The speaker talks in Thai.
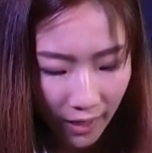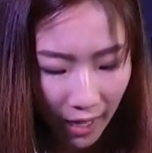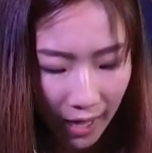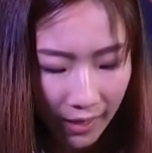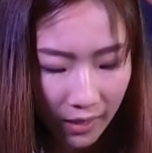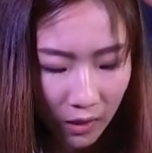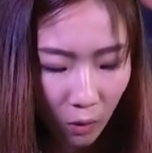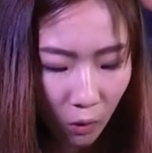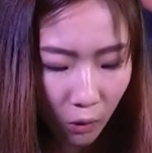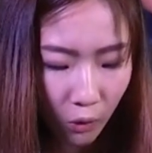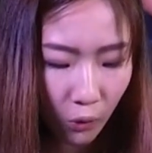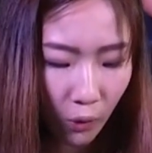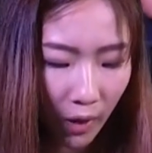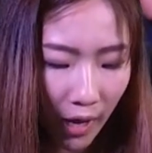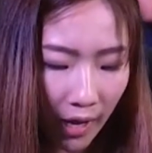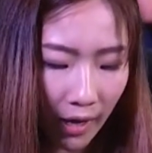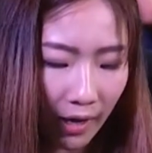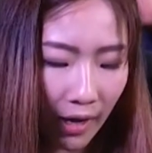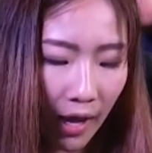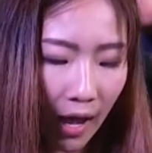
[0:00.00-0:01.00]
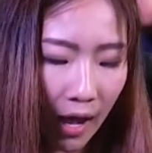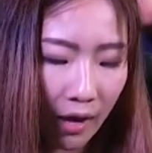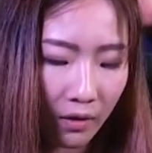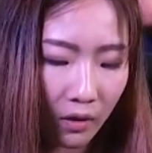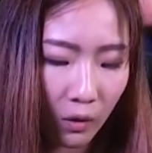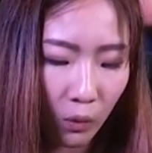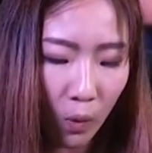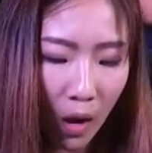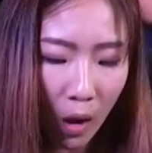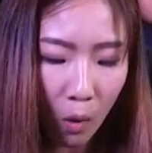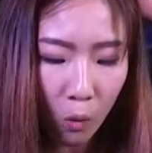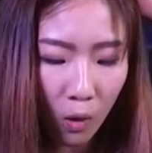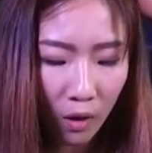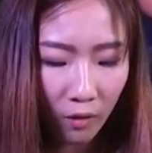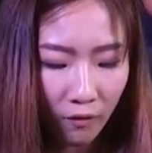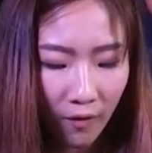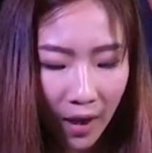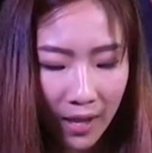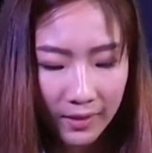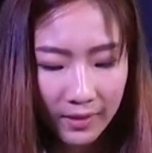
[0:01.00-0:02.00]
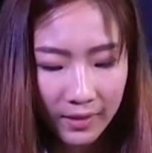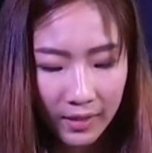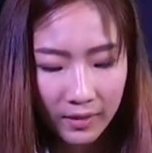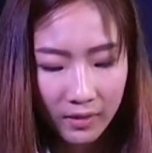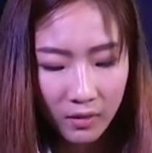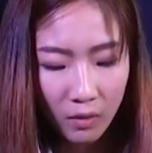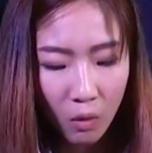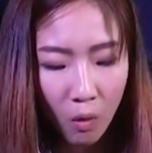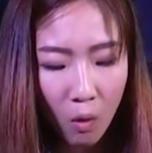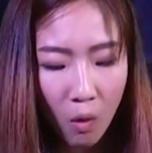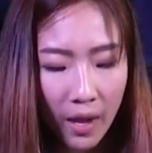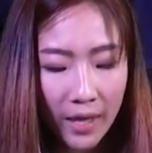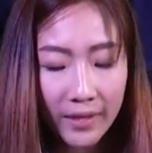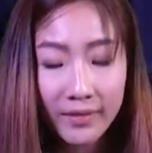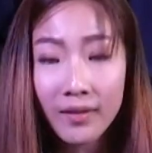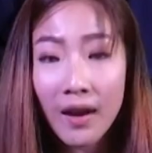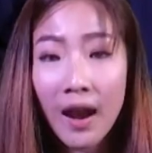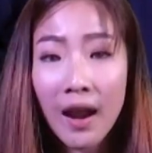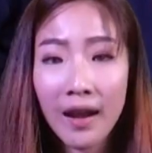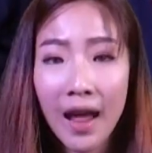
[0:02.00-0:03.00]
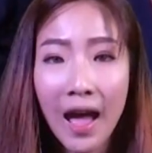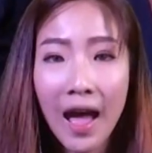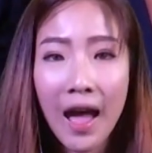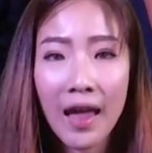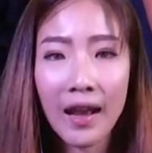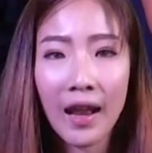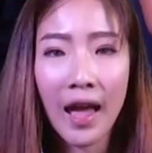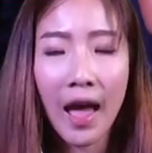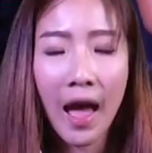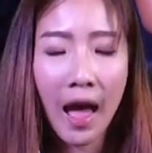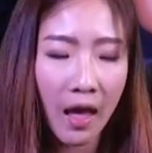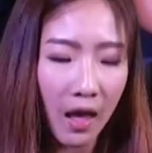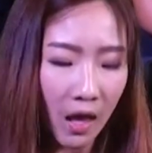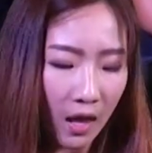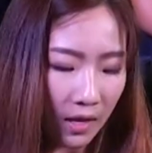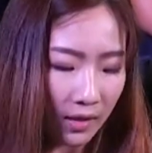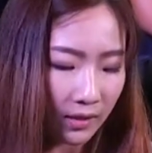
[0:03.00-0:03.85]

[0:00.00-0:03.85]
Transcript: ยะอิโอนุเอะนะคะ หรือว่าฮวนฟรานซิสโกเอสตราดานะคะ